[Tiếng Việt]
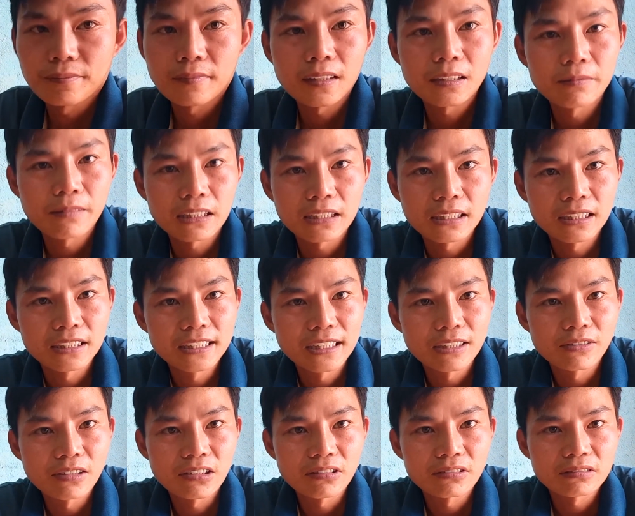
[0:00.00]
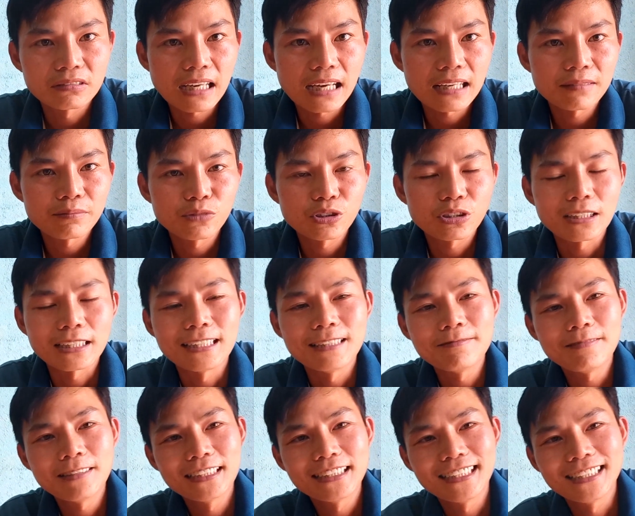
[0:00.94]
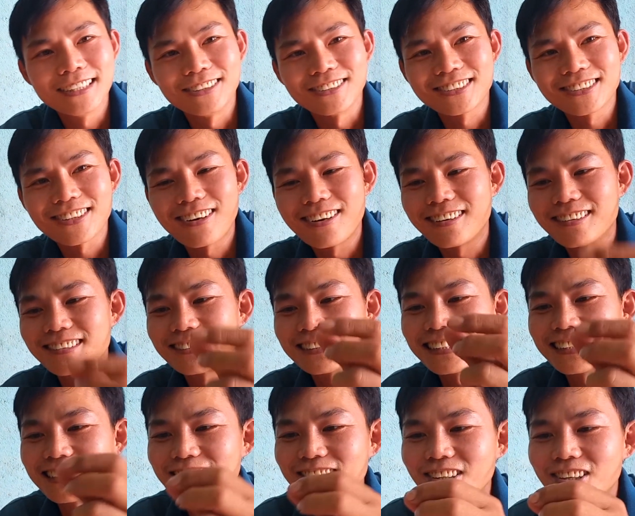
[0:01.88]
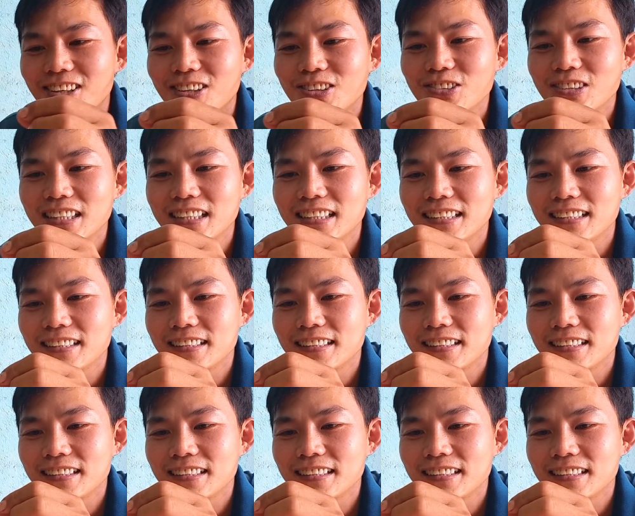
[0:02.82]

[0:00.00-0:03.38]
Các bạn thấy điều không? Ăn một tí mà diều to, rất là to luôn.